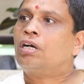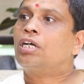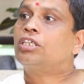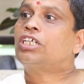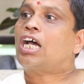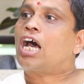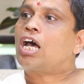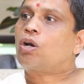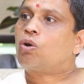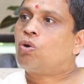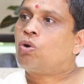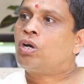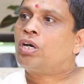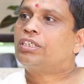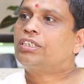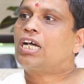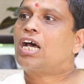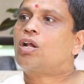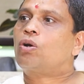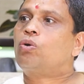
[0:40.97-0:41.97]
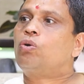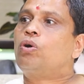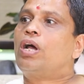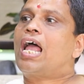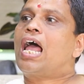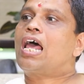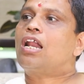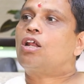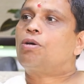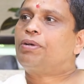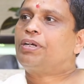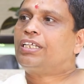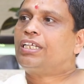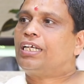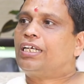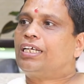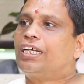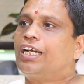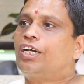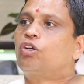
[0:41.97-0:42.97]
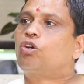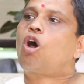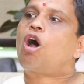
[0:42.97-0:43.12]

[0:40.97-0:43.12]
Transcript: हजारों हजारों एलोपैथी के